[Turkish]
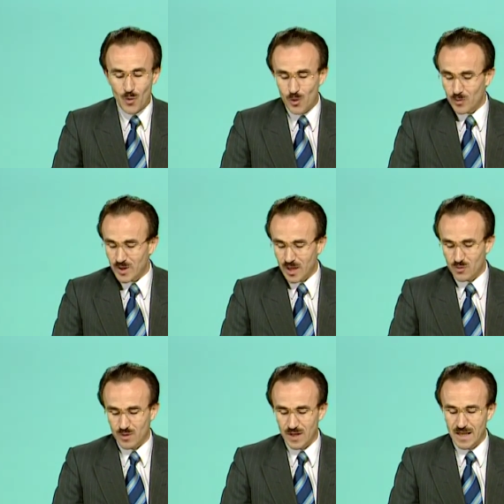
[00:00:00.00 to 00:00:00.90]

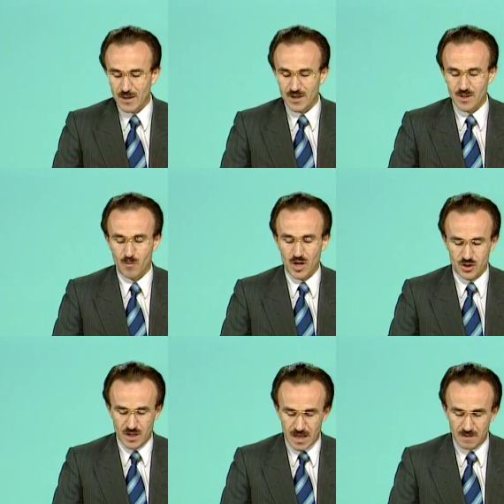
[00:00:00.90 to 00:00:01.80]
Ölümünden sonra devletin
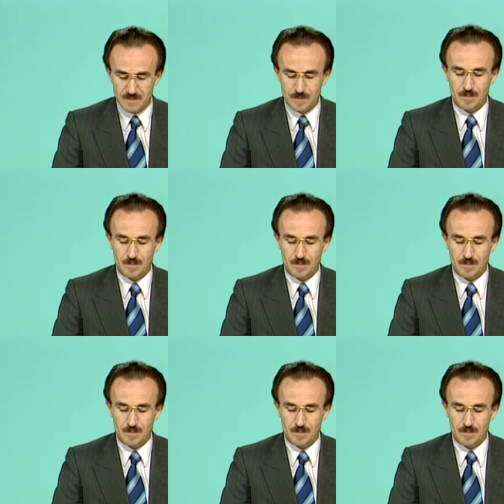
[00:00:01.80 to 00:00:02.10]
başına